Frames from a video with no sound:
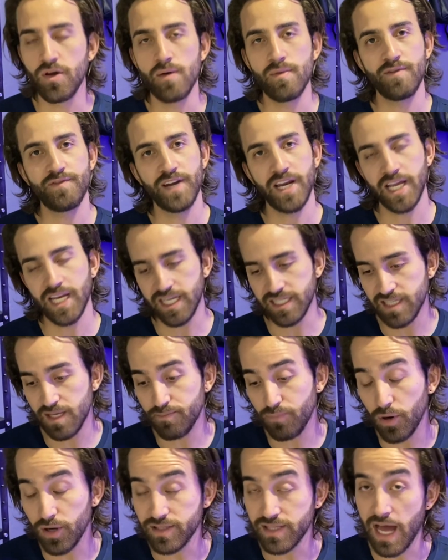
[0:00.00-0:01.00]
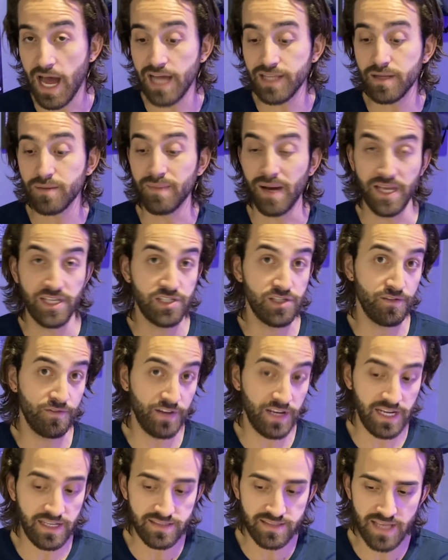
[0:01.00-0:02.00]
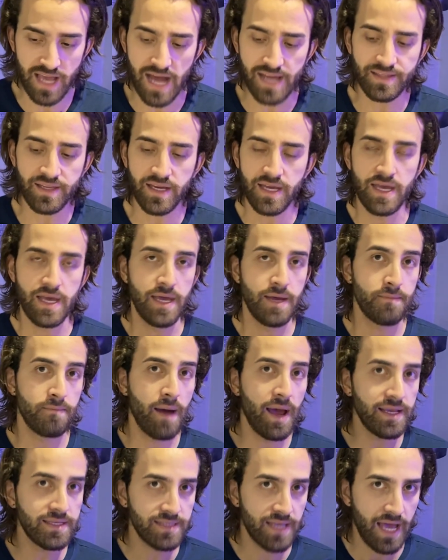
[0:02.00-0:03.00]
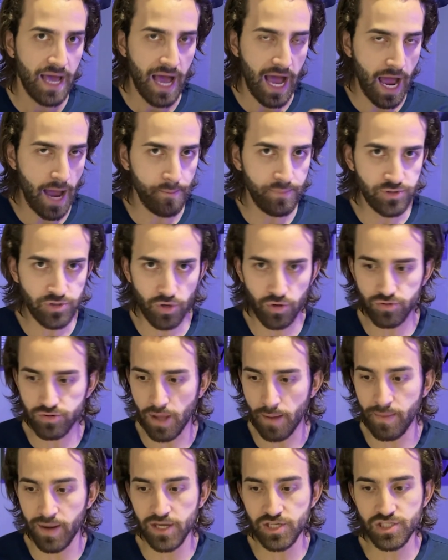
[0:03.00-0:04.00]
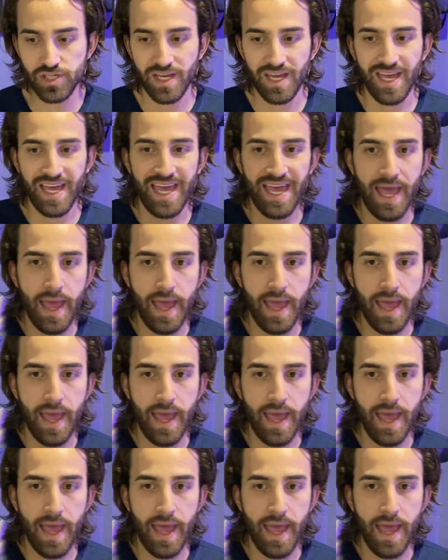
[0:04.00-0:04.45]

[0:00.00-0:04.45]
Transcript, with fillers: é uma fragrância importada, mais diferenciada, mas absolutamente